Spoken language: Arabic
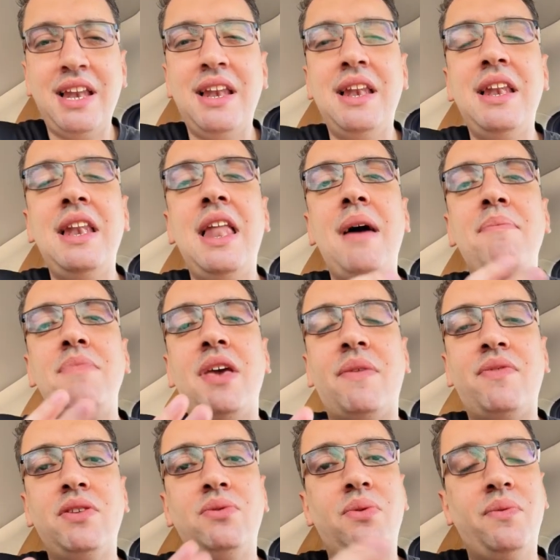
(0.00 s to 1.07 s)
لم
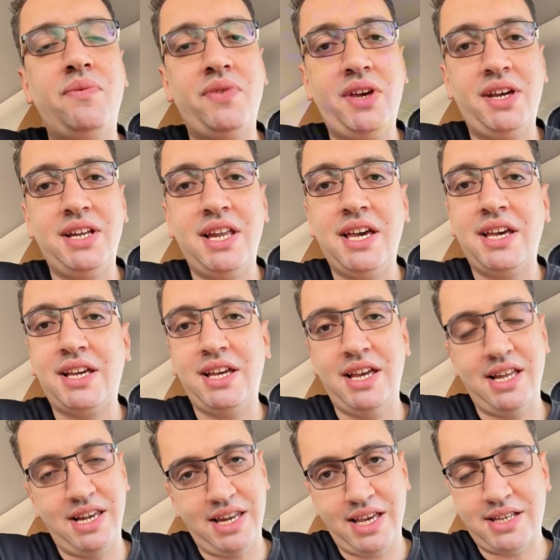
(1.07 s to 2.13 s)
يفيدهم في علاج
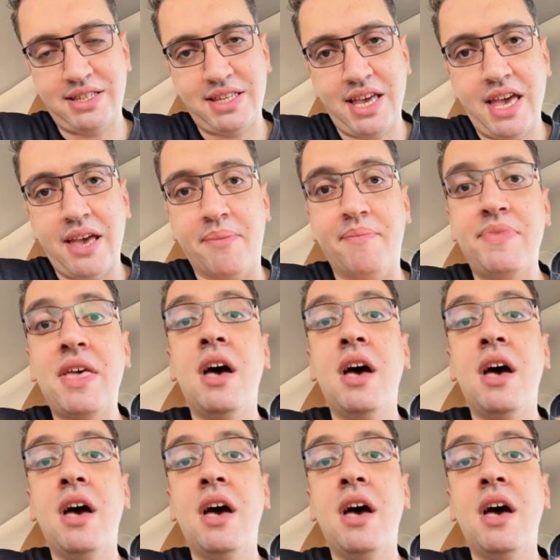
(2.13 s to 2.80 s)
الاكتئاب